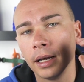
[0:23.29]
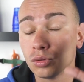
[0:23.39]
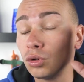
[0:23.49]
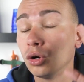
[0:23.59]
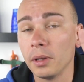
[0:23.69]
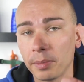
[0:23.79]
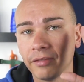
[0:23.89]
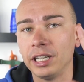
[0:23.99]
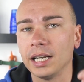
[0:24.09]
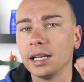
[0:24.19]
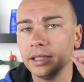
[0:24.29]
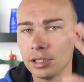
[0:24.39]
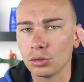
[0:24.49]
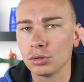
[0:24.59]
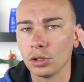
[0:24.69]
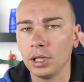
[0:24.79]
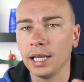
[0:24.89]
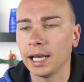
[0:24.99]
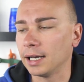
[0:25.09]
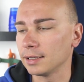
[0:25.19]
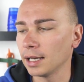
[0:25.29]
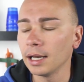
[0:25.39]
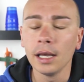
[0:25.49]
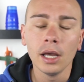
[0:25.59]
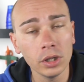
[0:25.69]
su come prevenire le distruzioni in casa,